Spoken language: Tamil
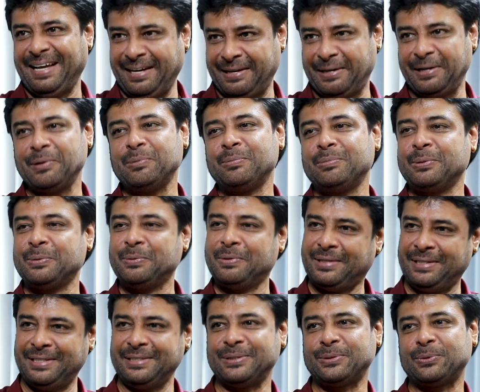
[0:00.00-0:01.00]
ஆக்டிங்கும்
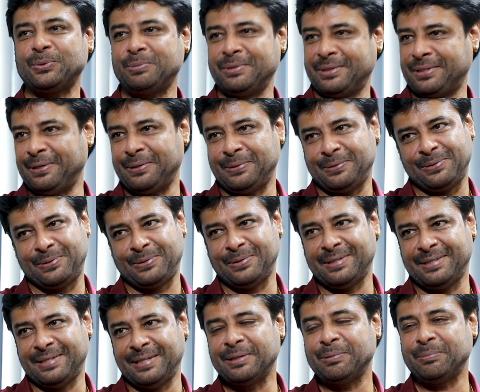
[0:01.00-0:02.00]
பண்ணுவார் இஸ் அ சூப்பர் ஸ்டார் ஆல்சோ
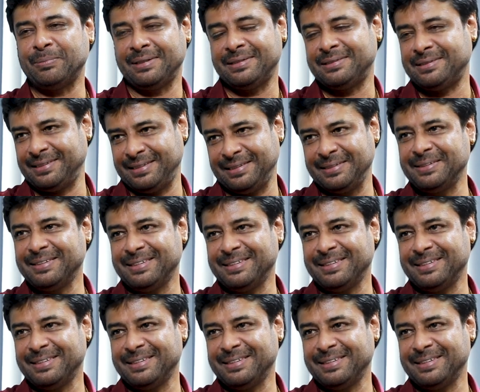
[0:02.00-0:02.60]
அந்த மாதிரி